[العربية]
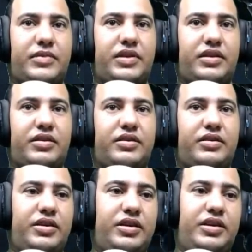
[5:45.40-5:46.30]
انزل
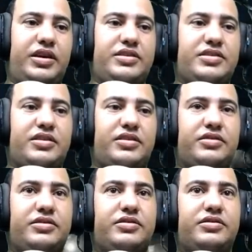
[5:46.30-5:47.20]
وتعالى شويه انزل
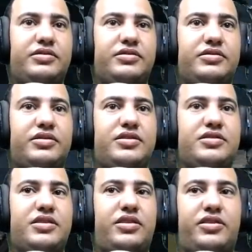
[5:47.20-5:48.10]
تعالى شويه
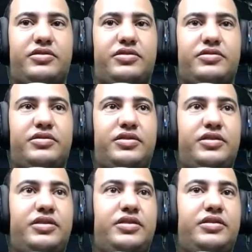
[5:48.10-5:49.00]
انزل يلا
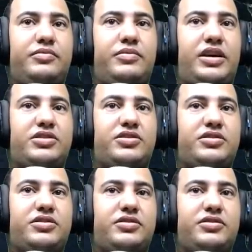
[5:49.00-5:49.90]
ماشي
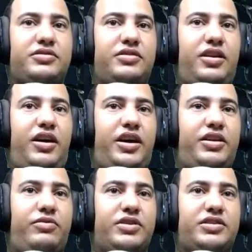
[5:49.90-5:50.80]
اه
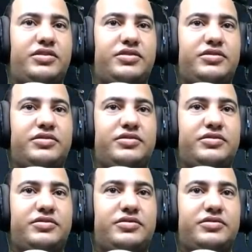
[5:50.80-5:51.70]
حلوه دي
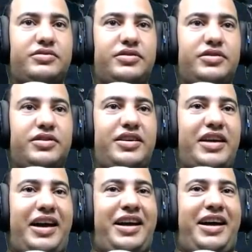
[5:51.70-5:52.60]
زي الفل ايه يا